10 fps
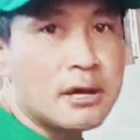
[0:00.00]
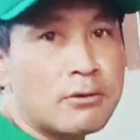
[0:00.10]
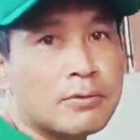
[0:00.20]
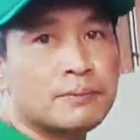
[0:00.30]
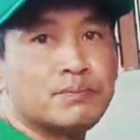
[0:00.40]
ยว
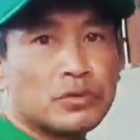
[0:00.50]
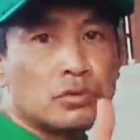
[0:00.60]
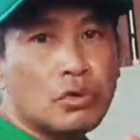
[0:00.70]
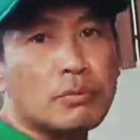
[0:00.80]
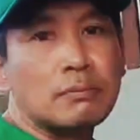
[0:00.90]

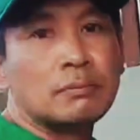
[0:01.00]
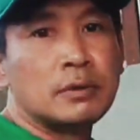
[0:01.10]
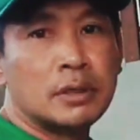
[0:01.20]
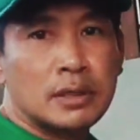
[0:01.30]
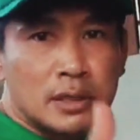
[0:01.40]
นุ่ม
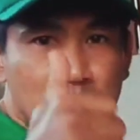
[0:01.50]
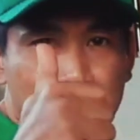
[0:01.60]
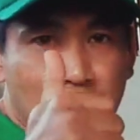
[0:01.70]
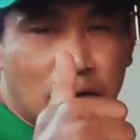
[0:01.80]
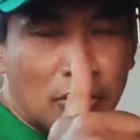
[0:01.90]
แล้ว
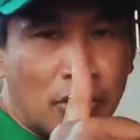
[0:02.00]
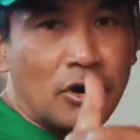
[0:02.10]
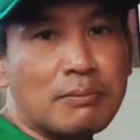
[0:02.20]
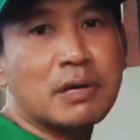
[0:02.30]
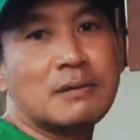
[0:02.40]
ก็หอ
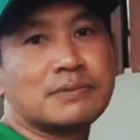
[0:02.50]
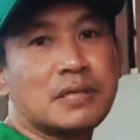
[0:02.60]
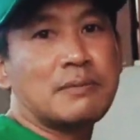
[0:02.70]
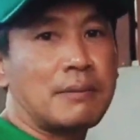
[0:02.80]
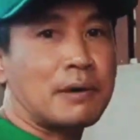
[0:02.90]
มครับ
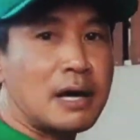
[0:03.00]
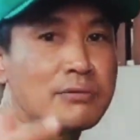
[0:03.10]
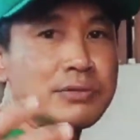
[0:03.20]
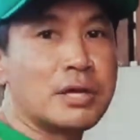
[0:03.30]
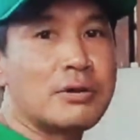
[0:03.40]
สำหรับข้า
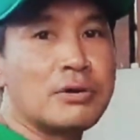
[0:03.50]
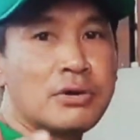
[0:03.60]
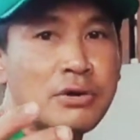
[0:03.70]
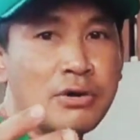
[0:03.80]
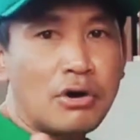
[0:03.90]
วเหนียว
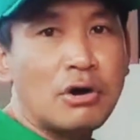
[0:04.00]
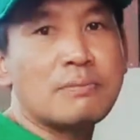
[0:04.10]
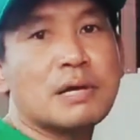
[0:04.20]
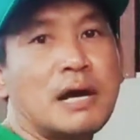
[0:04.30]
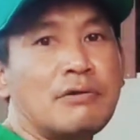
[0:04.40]
หอม
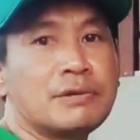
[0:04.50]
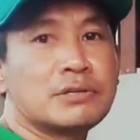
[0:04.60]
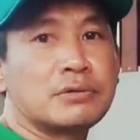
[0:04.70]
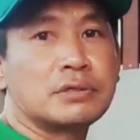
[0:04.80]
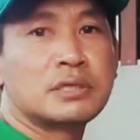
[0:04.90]
ขาววิ
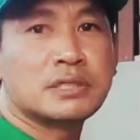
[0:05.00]
สุทธ์